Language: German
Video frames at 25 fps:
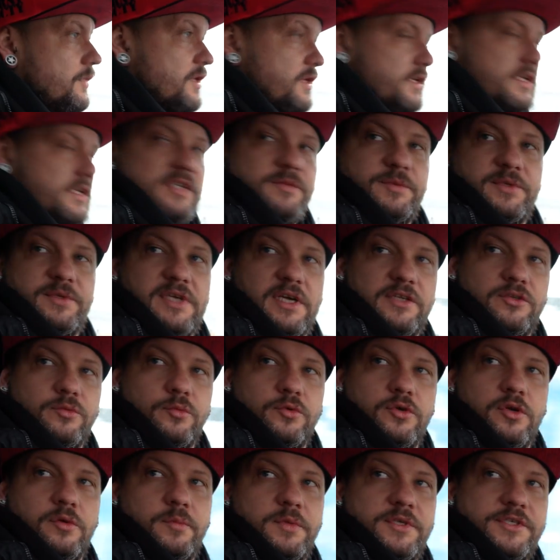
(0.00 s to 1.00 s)
Ich lasse mich gerade
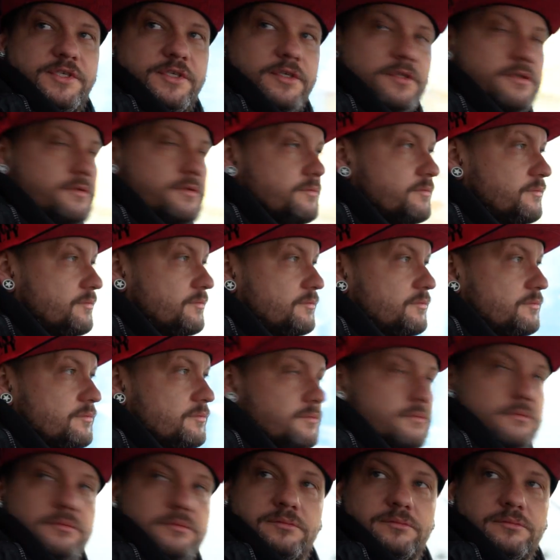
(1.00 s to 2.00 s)
immer noch massieren.
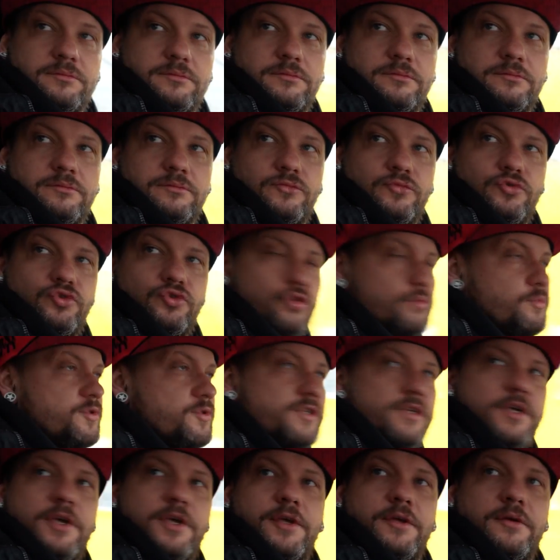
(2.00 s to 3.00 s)
Achso, immer noch schön. Schon ein
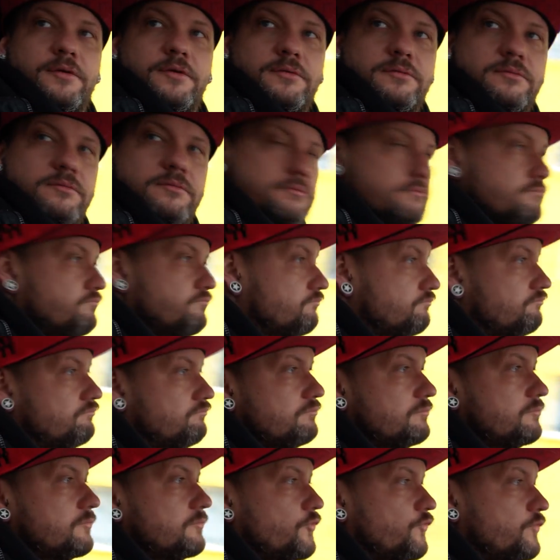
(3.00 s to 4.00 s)
bisschen geil. Mhm.
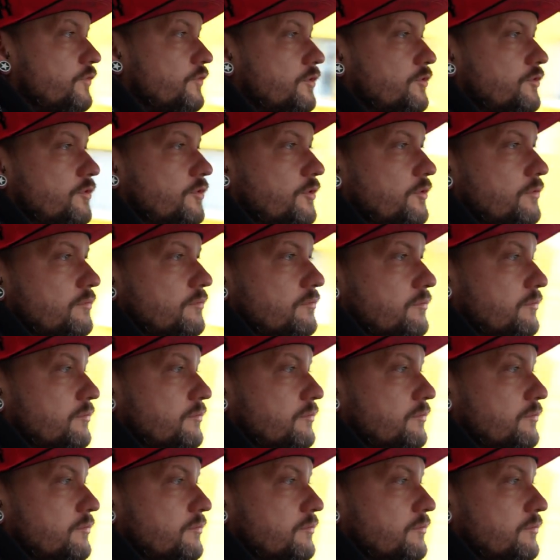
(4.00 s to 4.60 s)
Ich finde das toll.